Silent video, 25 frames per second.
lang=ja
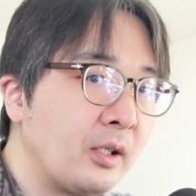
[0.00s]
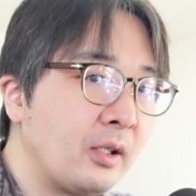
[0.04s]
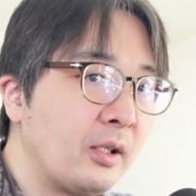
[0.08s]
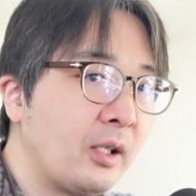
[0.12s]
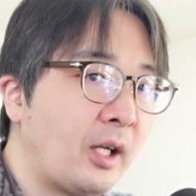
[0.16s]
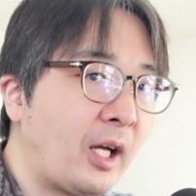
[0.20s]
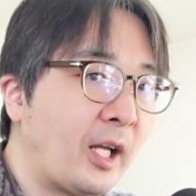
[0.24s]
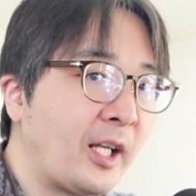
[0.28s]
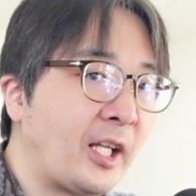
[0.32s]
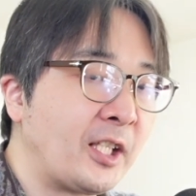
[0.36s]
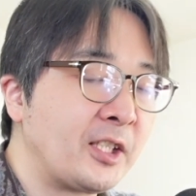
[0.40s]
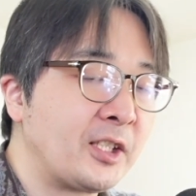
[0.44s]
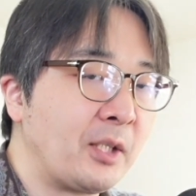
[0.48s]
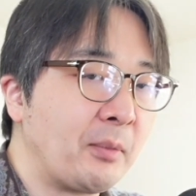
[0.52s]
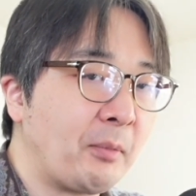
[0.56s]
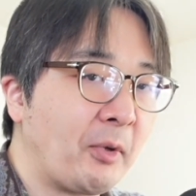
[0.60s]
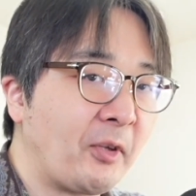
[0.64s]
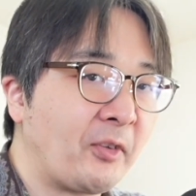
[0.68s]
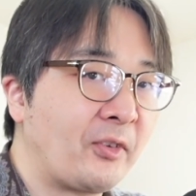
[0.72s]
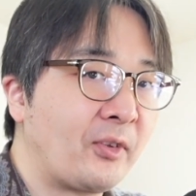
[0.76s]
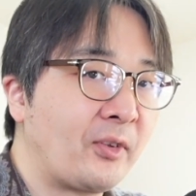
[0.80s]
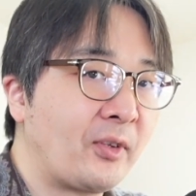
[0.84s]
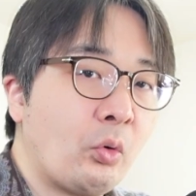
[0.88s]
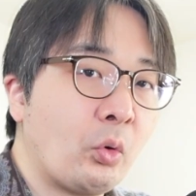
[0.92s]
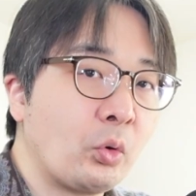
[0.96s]
話していま
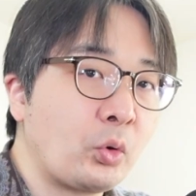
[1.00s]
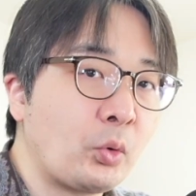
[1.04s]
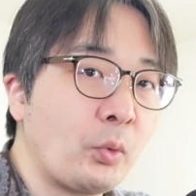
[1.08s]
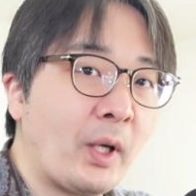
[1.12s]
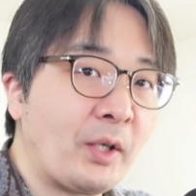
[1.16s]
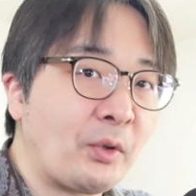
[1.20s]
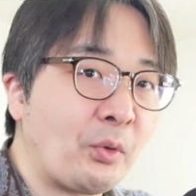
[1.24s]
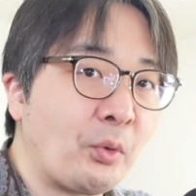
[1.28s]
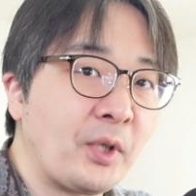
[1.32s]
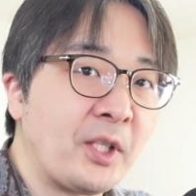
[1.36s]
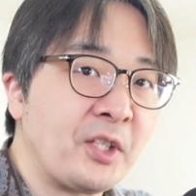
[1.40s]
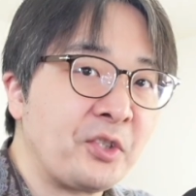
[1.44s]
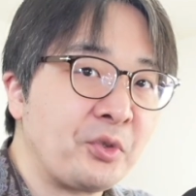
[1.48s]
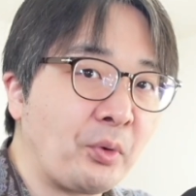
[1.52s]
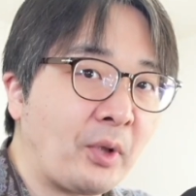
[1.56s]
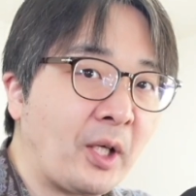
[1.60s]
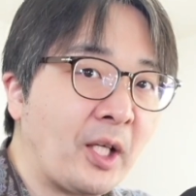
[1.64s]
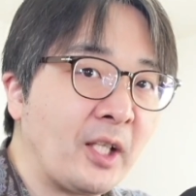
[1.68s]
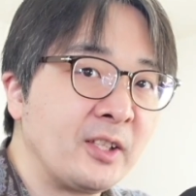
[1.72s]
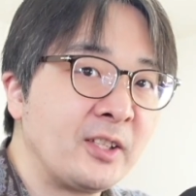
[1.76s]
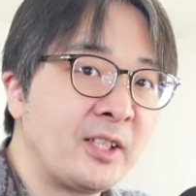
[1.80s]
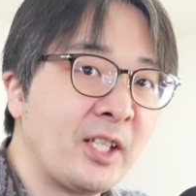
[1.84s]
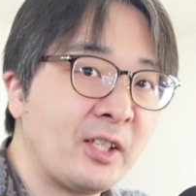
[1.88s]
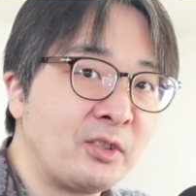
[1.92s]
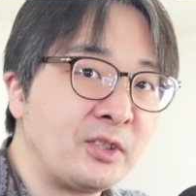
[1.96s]
す音はどうでしょう
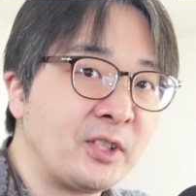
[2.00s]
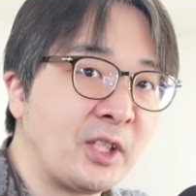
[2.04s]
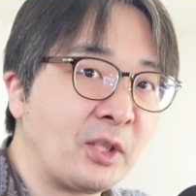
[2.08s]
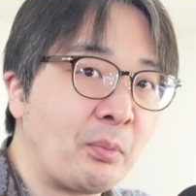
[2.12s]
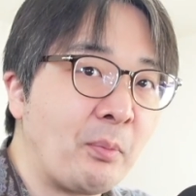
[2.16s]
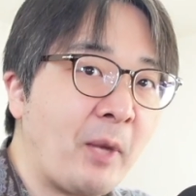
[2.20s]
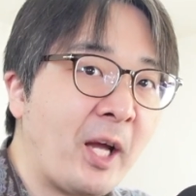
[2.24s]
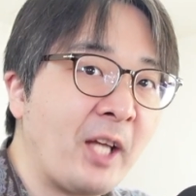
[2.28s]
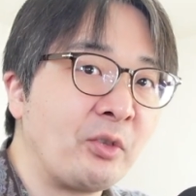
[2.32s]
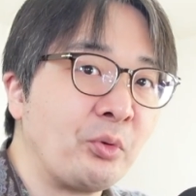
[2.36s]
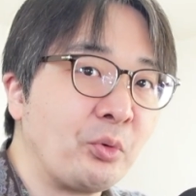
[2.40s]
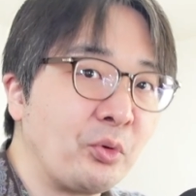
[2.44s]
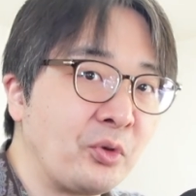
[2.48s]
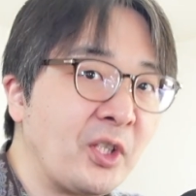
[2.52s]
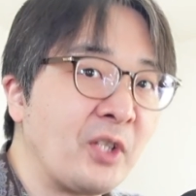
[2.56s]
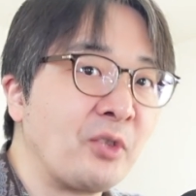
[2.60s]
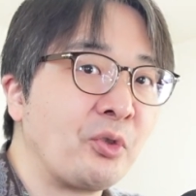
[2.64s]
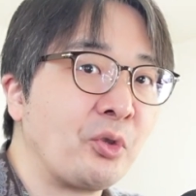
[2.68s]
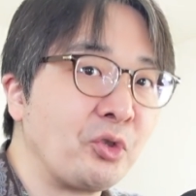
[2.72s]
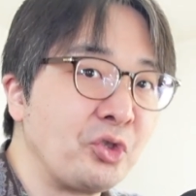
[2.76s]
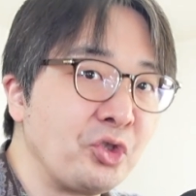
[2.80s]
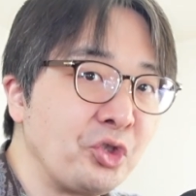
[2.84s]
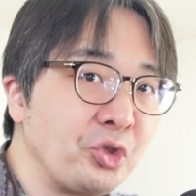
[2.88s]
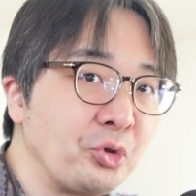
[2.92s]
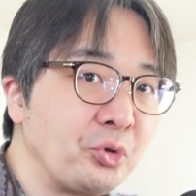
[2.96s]
かチェックチェックマイクの
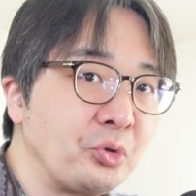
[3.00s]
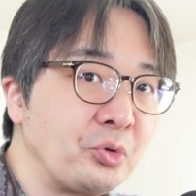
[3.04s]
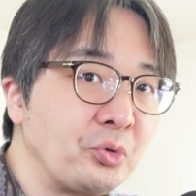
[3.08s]
テスト中